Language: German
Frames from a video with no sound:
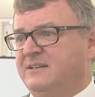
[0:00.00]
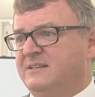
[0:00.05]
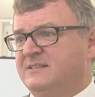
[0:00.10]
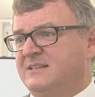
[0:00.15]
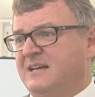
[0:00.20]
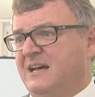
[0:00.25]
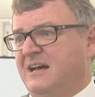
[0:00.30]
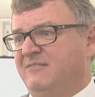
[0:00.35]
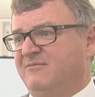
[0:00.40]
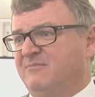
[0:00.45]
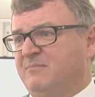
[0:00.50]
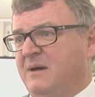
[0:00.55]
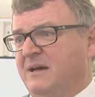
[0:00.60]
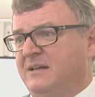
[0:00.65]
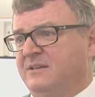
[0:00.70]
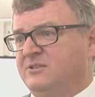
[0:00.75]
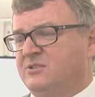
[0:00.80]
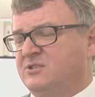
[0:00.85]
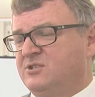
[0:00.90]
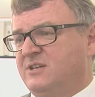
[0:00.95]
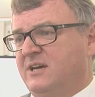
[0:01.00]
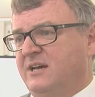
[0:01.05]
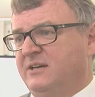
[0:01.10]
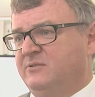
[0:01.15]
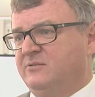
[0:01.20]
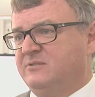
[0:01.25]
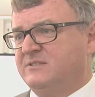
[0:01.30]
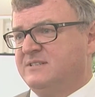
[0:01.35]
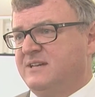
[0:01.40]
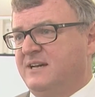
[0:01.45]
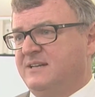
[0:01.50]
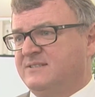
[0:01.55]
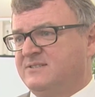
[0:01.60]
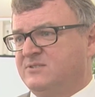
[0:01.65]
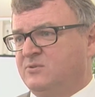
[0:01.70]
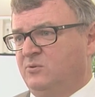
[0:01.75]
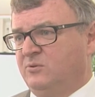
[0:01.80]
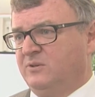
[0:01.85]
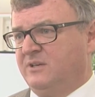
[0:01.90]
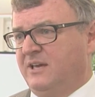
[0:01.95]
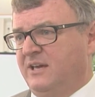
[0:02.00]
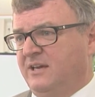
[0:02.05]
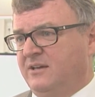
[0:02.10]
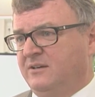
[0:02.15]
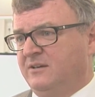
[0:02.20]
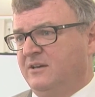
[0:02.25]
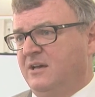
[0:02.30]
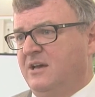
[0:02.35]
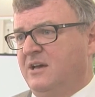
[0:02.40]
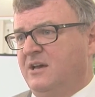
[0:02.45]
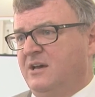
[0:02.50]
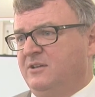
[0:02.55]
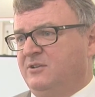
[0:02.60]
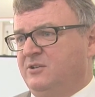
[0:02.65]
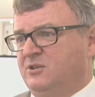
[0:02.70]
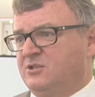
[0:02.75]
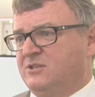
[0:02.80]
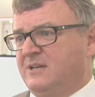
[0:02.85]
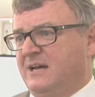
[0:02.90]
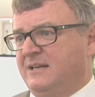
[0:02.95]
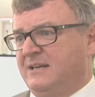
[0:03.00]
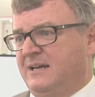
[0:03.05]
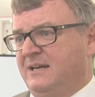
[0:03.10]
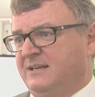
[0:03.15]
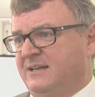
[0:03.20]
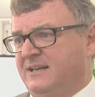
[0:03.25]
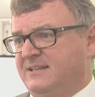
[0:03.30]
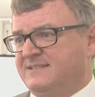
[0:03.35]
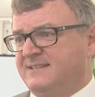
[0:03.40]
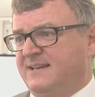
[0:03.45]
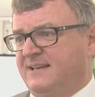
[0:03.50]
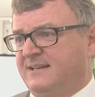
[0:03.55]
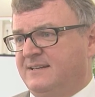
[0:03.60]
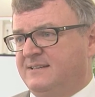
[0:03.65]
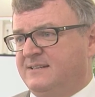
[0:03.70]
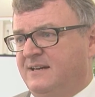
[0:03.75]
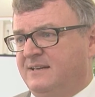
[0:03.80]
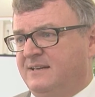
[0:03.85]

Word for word: das Graf Brandenstein und sein Sohn gegen die Stadt angezettelt